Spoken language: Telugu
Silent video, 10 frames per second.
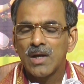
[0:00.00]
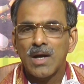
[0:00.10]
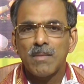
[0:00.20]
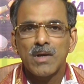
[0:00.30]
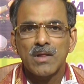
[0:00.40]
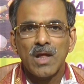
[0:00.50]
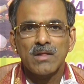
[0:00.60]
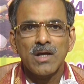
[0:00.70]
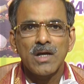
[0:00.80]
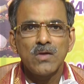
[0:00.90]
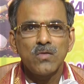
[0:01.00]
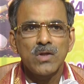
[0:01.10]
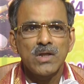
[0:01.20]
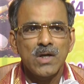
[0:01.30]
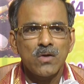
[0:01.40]
కాబట్టి
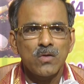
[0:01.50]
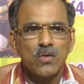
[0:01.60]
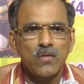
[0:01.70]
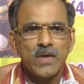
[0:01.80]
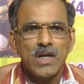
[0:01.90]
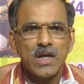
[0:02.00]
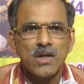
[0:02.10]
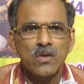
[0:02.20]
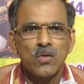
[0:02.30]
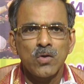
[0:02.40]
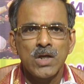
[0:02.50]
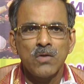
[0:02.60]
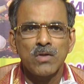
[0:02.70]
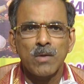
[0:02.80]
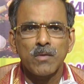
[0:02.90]
తాత్కాలికోద్రేకంతో వైరాగ్యంతో
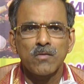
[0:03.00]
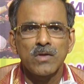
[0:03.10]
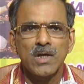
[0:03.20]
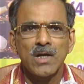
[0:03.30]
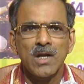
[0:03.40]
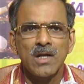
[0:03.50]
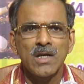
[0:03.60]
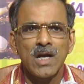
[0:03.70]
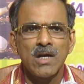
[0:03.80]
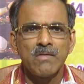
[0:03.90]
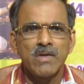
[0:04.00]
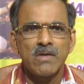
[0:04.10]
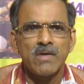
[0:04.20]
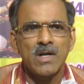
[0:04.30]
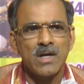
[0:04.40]
నీవు తపస్సు చేయడానికి
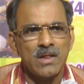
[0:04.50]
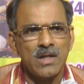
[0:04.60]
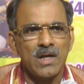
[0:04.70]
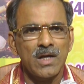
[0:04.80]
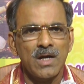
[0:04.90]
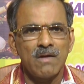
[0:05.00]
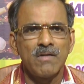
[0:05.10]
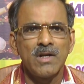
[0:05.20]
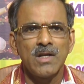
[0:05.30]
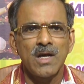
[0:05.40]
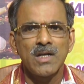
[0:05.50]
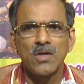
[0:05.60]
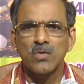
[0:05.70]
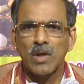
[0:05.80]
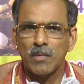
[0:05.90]
అడవికి వెళ్ళడం దండగా వెళ్ళినా
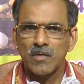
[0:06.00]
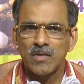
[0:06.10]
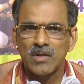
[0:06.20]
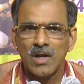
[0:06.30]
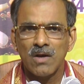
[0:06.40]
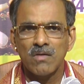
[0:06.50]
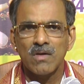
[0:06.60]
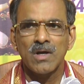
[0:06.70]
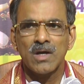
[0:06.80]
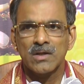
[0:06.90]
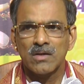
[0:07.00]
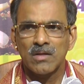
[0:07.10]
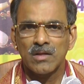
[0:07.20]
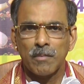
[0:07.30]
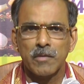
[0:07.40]
నీకు తపస్సిద్ధి రావడం
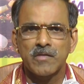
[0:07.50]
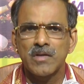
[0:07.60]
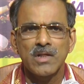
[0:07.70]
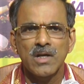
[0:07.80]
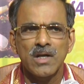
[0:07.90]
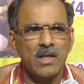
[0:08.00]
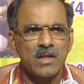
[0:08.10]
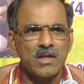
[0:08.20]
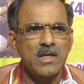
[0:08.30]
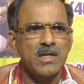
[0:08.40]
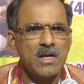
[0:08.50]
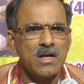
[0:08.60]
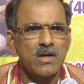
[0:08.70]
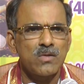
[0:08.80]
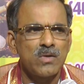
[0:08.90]
కష్టం తపస్సిద్ధి అంటే అంత తేలికేం
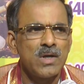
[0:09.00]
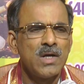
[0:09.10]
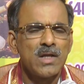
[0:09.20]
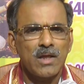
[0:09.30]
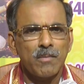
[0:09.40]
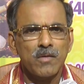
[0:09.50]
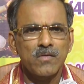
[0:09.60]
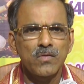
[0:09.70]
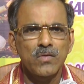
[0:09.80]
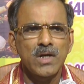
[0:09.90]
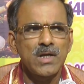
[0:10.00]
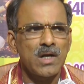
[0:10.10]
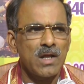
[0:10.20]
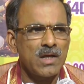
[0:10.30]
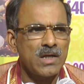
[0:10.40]
కాదు తపస్సు
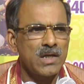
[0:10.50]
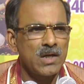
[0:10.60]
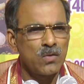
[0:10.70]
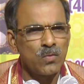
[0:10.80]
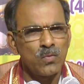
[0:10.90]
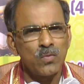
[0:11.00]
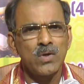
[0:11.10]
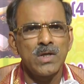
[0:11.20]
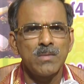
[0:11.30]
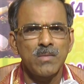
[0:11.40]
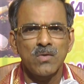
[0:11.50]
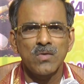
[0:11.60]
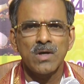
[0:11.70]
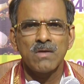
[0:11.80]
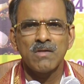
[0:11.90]
చేయడానికి ఎన్నో
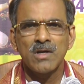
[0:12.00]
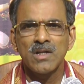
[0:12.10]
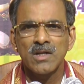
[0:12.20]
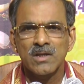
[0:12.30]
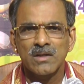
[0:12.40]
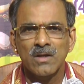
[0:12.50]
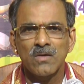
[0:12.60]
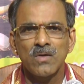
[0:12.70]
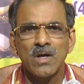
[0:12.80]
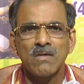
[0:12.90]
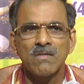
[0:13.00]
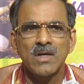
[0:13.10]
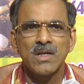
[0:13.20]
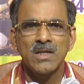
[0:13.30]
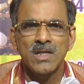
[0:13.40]
నియమాలు కావాలి నిష్టలు
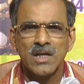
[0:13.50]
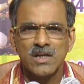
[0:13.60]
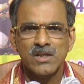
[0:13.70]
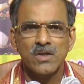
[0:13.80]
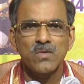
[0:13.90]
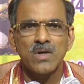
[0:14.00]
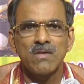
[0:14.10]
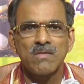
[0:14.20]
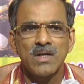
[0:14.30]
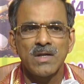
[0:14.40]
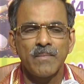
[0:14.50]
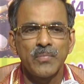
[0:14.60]
కావాలి దీక్షలు కావాలి